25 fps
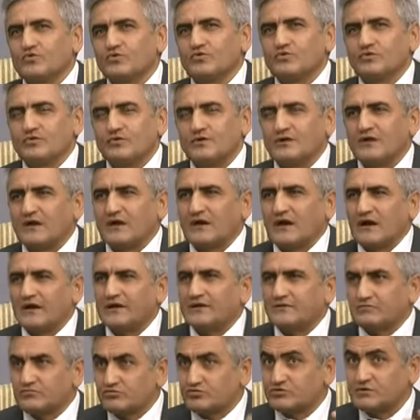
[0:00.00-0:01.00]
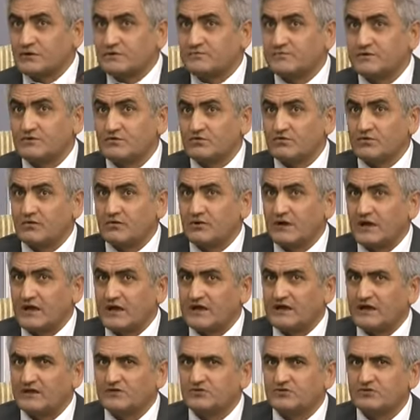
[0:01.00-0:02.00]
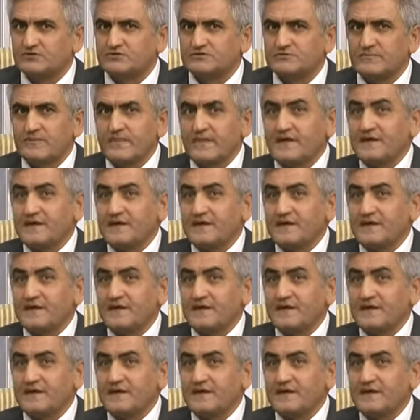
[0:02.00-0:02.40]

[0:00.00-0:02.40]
ürünler ayrı. Burada bir olay anlatıyoruz.